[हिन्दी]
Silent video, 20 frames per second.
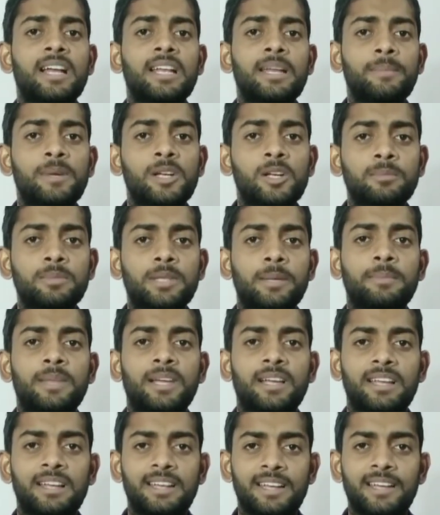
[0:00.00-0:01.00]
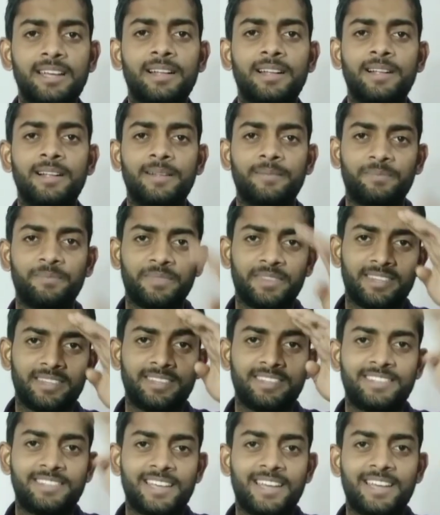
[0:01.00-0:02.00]
अगले वीडियो में तब तक के लिए
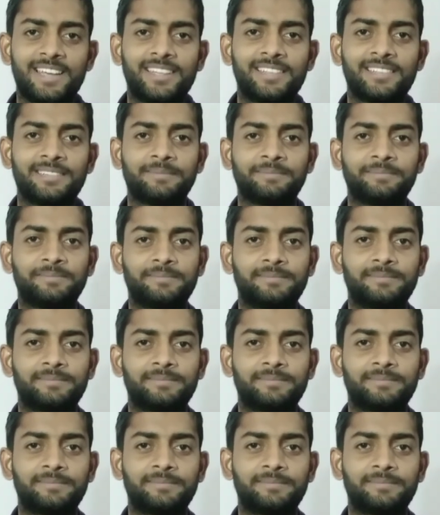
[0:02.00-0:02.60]
जय हिंद